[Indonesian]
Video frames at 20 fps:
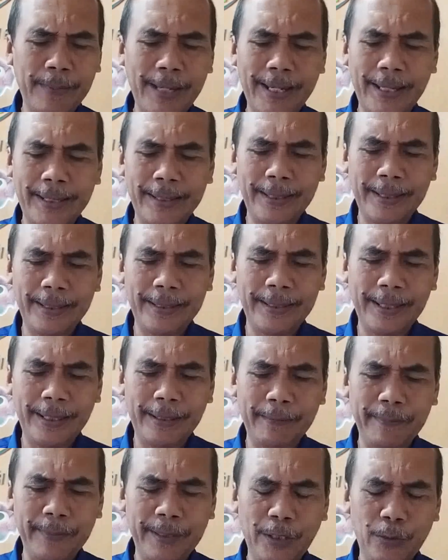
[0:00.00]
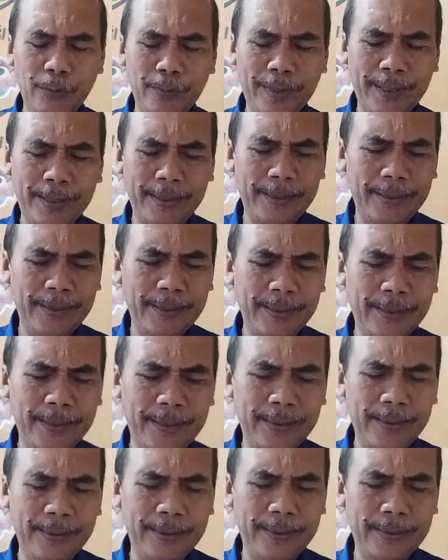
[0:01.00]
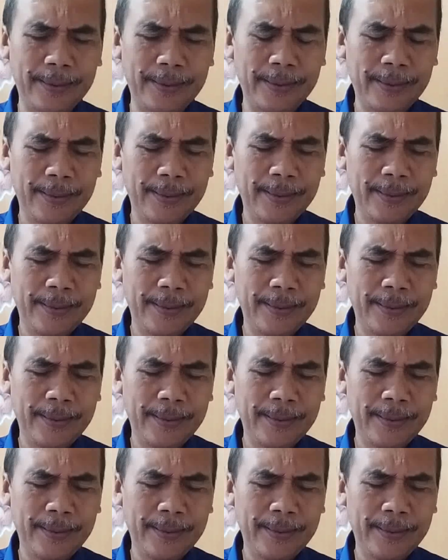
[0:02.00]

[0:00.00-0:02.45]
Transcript: makanan dan minuman uh,